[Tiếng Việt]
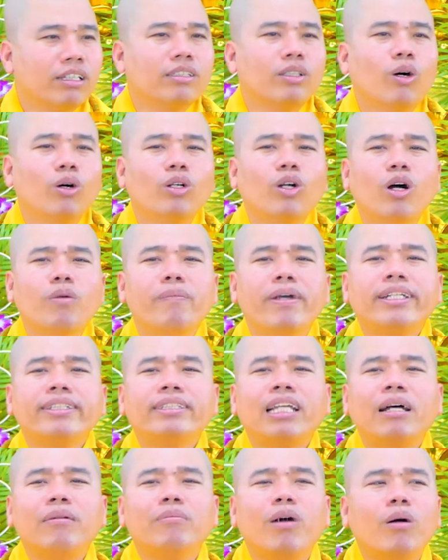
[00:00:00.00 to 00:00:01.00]
Thì tôi có
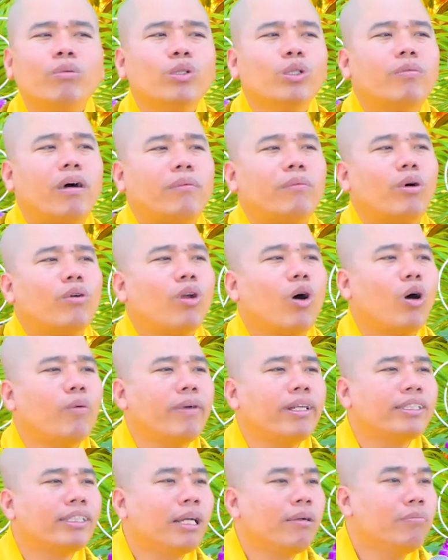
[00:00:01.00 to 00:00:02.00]
1m64, tôi bằng bộ đồ
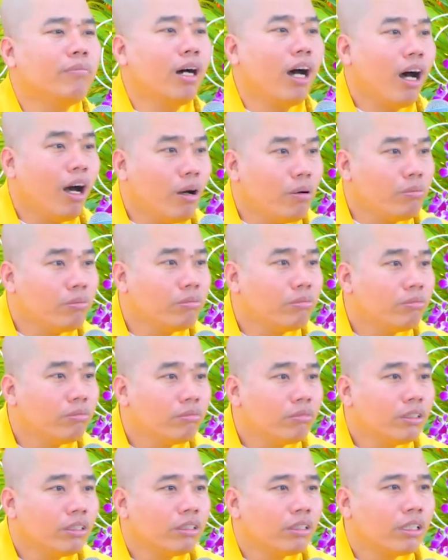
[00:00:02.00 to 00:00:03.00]
1m64.
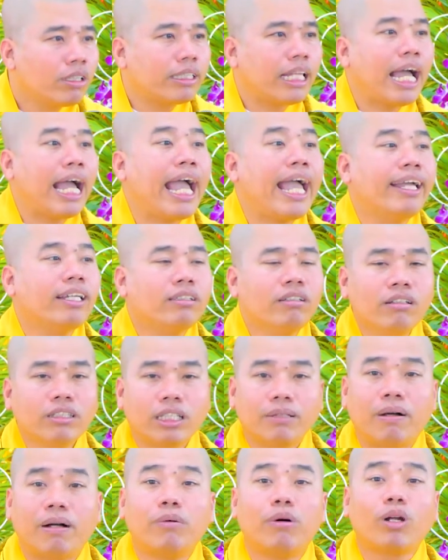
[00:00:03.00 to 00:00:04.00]
Người ta 2
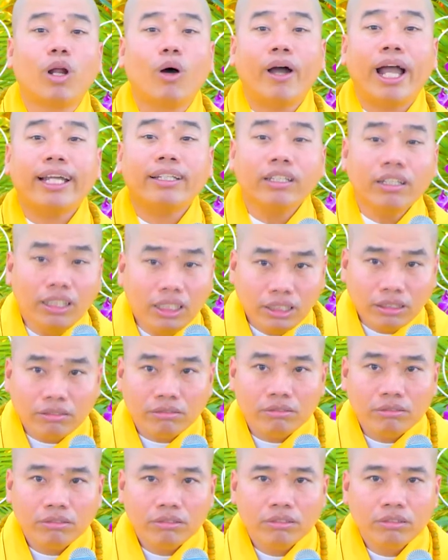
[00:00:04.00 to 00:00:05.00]
thước, tôi bằng bộ đồ 2 thước.
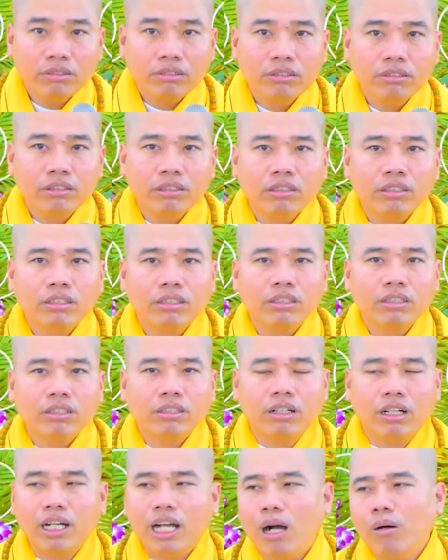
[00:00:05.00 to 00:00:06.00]

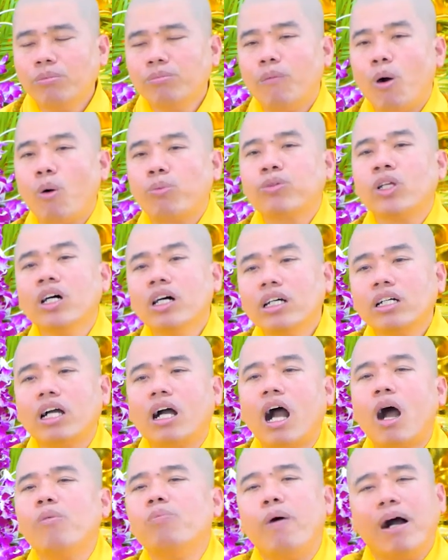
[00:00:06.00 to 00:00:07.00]
Còn ông 1 thước,
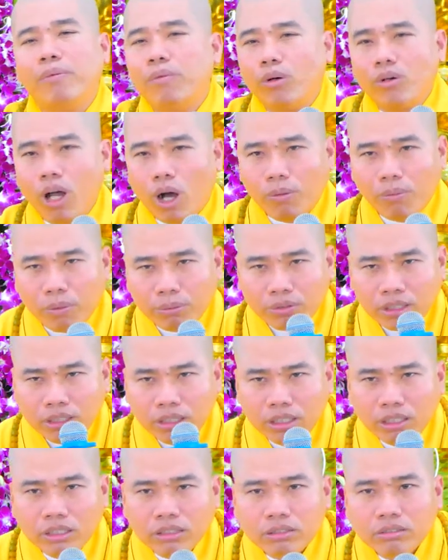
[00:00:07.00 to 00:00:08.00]
ông bằng bộ đồ 1
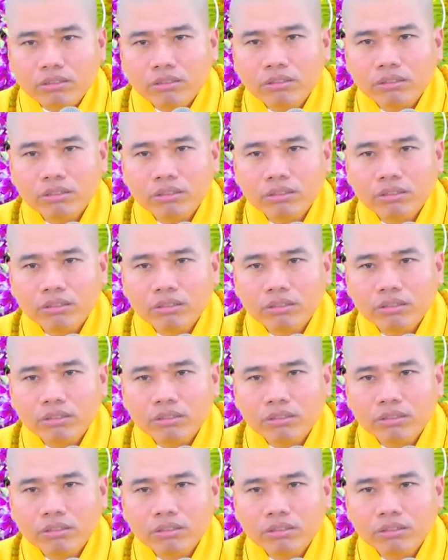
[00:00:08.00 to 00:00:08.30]
thước.